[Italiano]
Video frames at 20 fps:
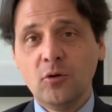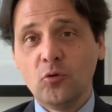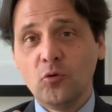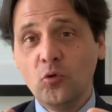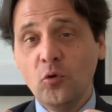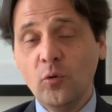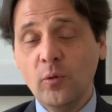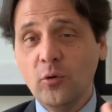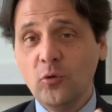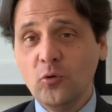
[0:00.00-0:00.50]

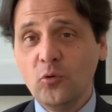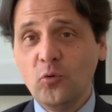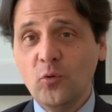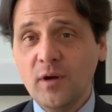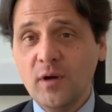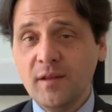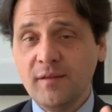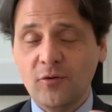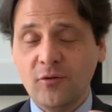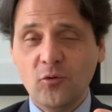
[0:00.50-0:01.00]
Numero
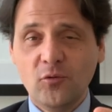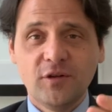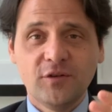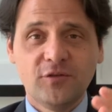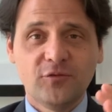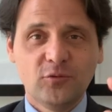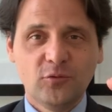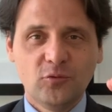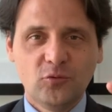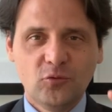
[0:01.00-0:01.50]
2, seconda
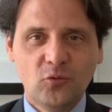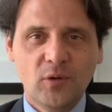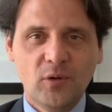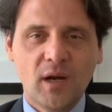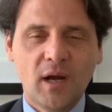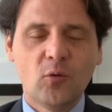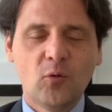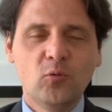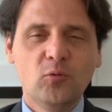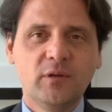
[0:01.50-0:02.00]

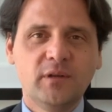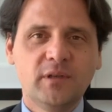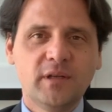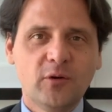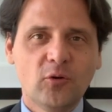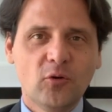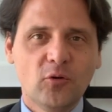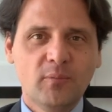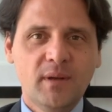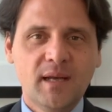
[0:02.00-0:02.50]
struttura
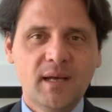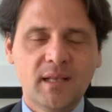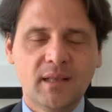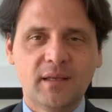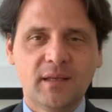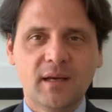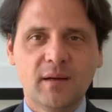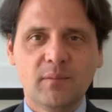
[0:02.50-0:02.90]
ulteriormente